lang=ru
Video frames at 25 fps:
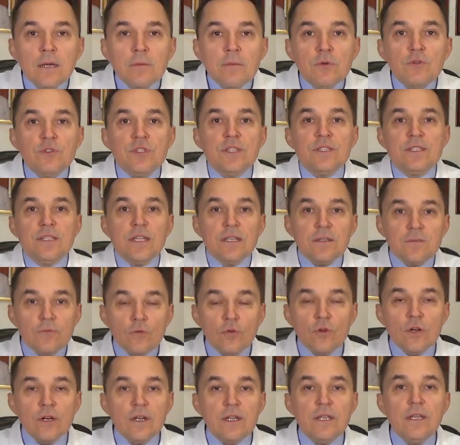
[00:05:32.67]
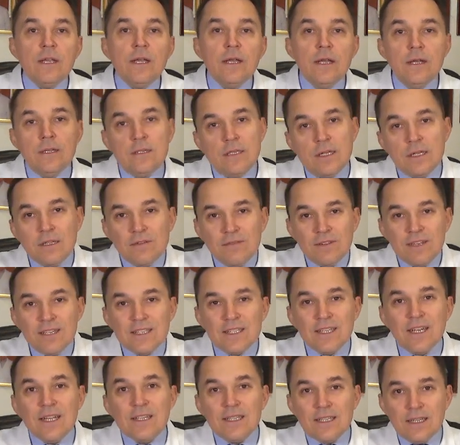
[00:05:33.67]
потому что снотворные
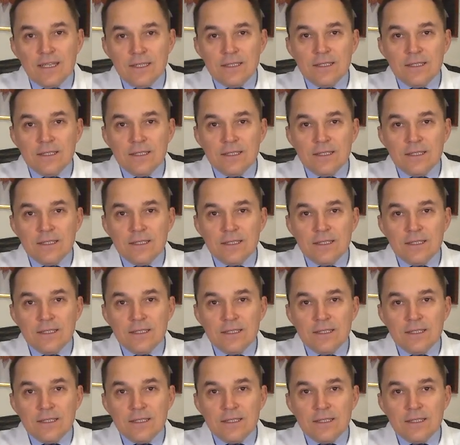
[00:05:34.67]
транквилизаторы,